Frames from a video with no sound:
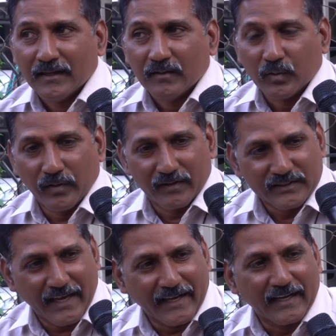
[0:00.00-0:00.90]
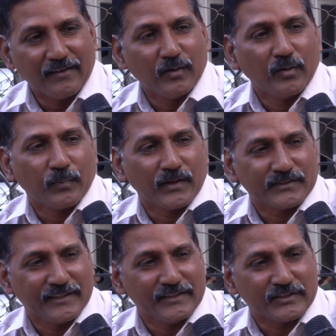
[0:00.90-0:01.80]
ఇప్పుడు వ్యవసాయ రంగం
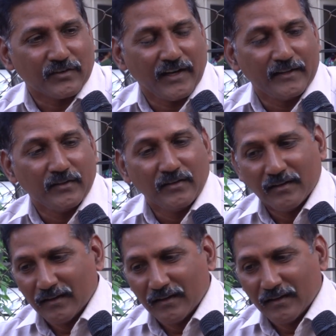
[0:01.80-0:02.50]
ప్రోత్సహించడం లేదు